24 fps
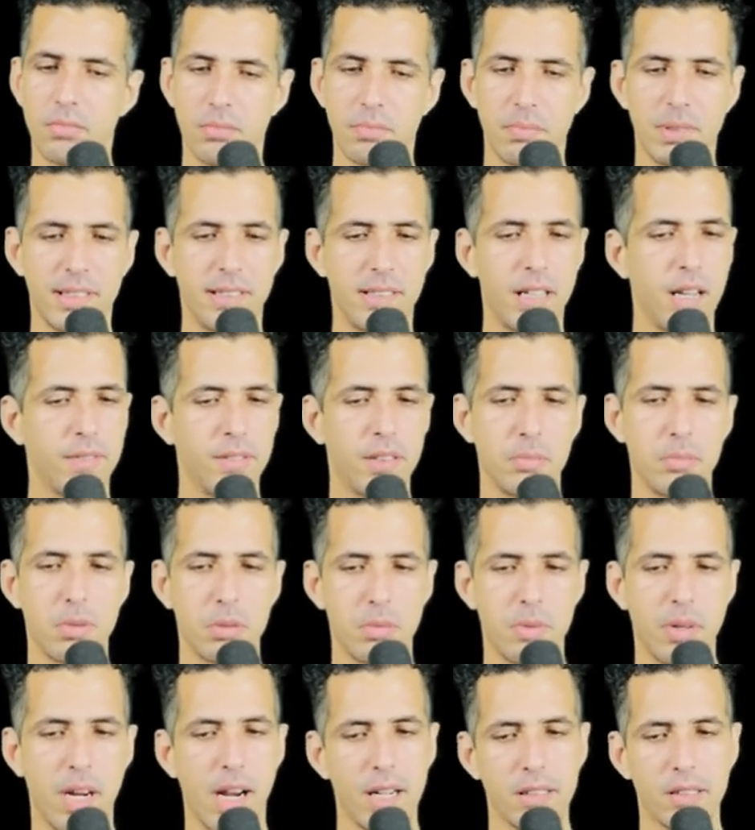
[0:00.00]
بزاف ديال
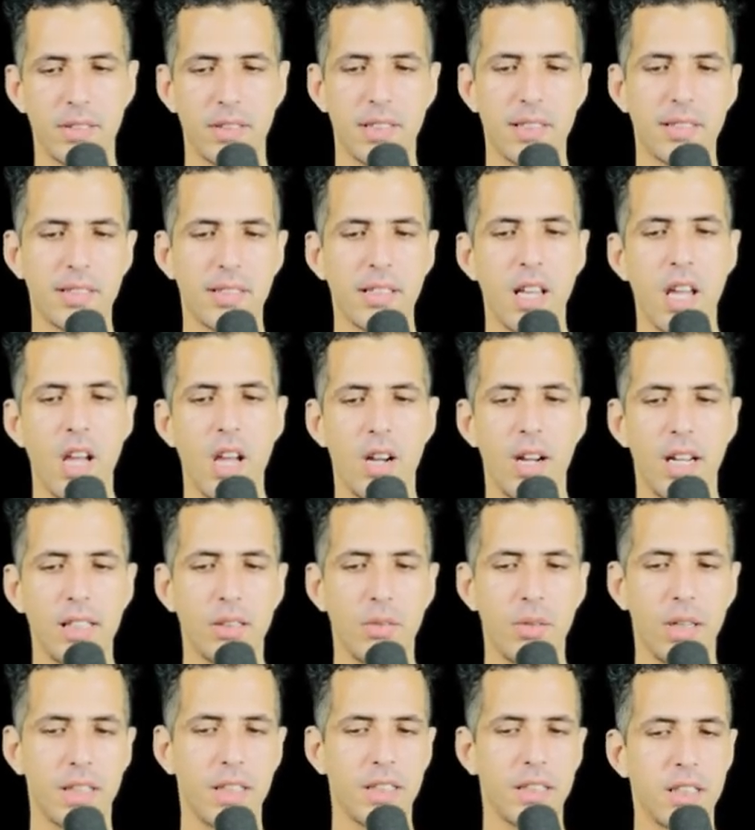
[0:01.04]
الميموري ادريسز عندي
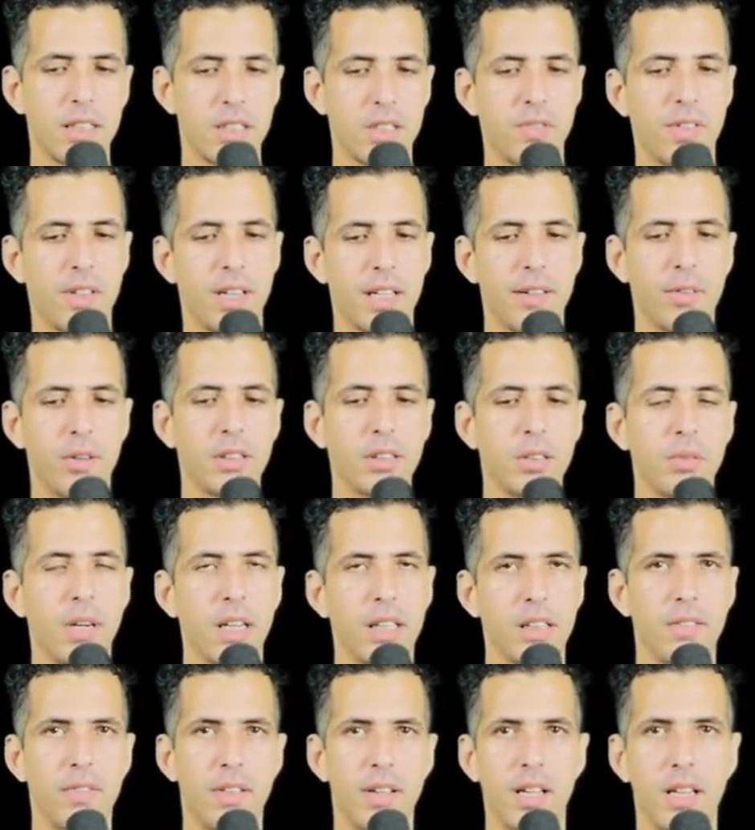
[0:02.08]
واحد الايدنتيفاير وعندي
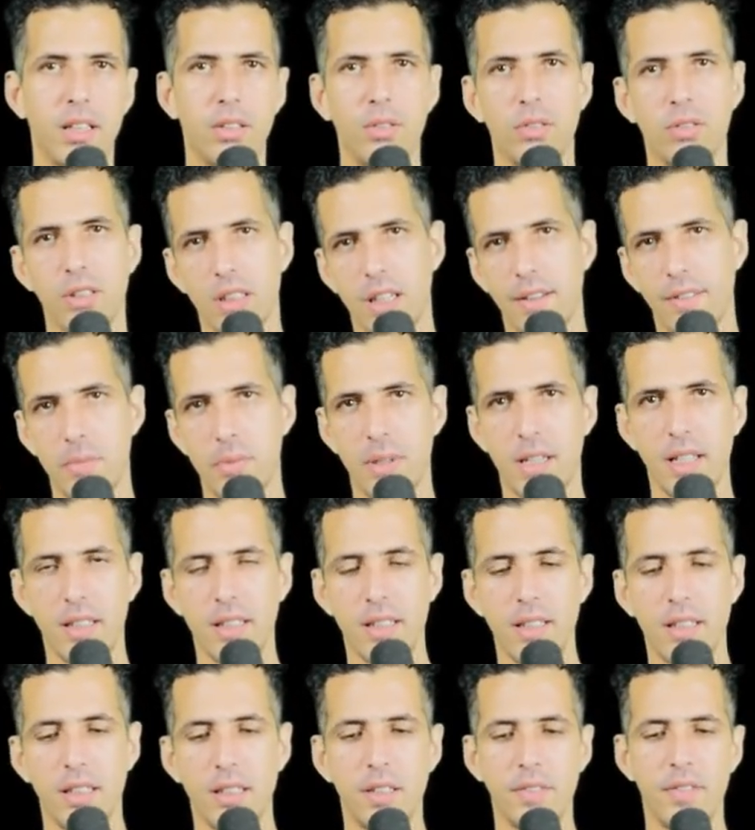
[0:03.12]
واحد الفاليو تقريبا هذه
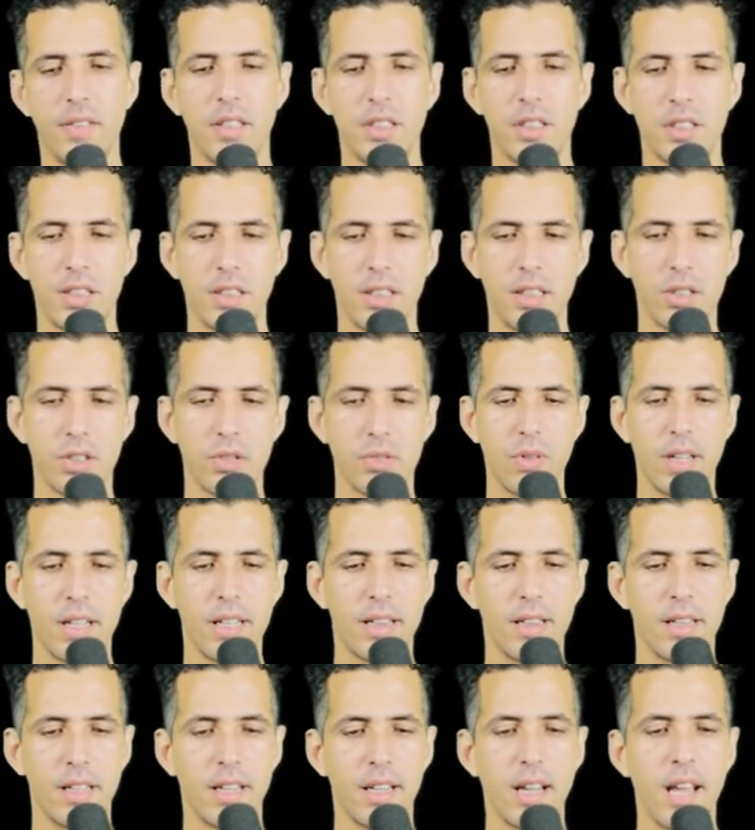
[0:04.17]
هي الديفينيشن ديال شنو
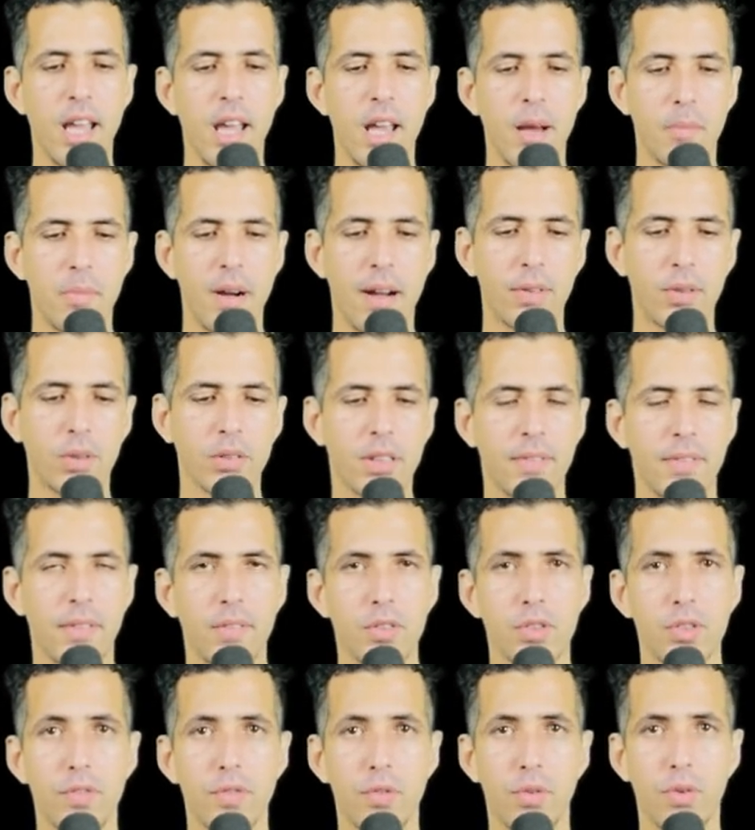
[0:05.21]
عندي باغ كونت
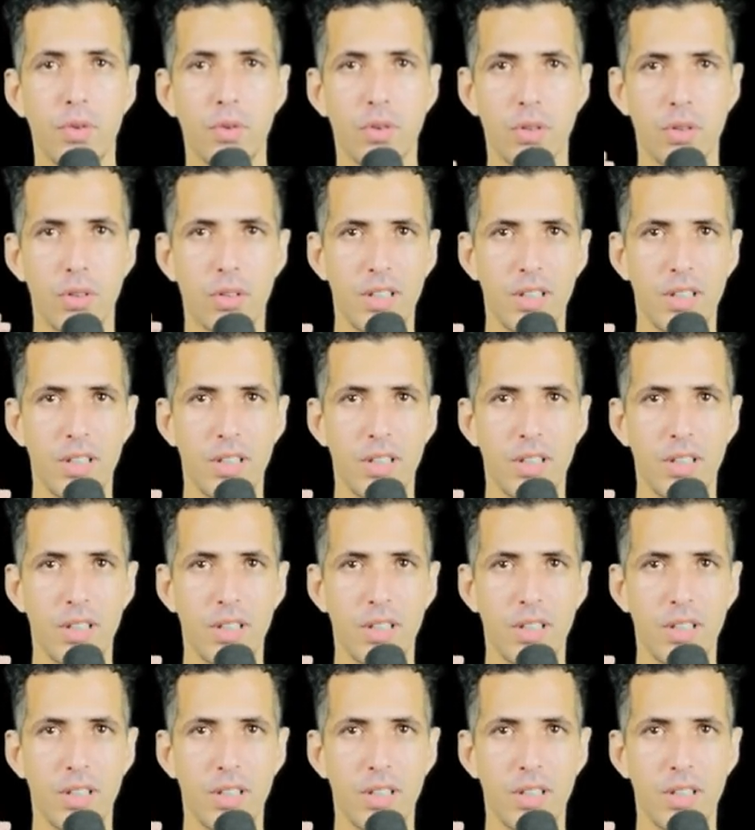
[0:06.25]
نشوفوا